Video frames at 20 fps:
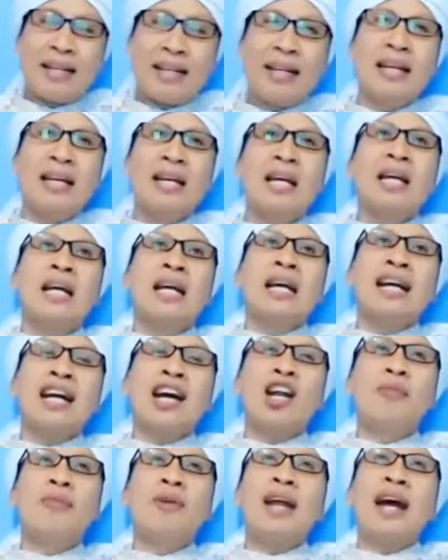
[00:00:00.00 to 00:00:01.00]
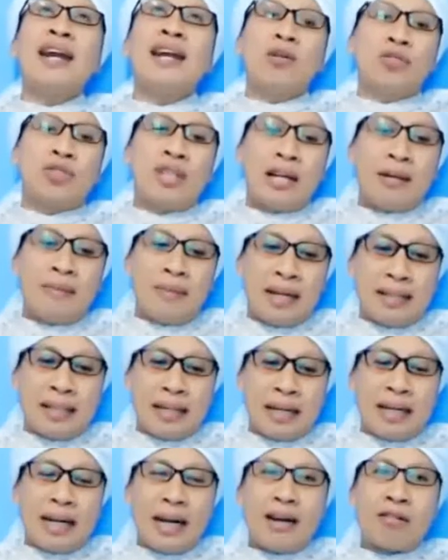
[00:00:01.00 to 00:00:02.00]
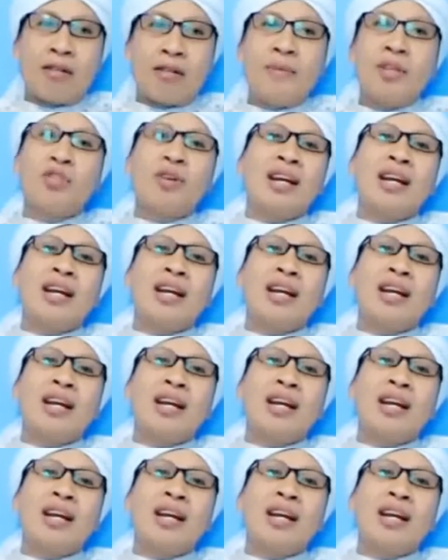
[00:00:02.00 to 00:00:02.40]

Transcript: Jadi kalaupun ada Ustadz yang mengatakan haram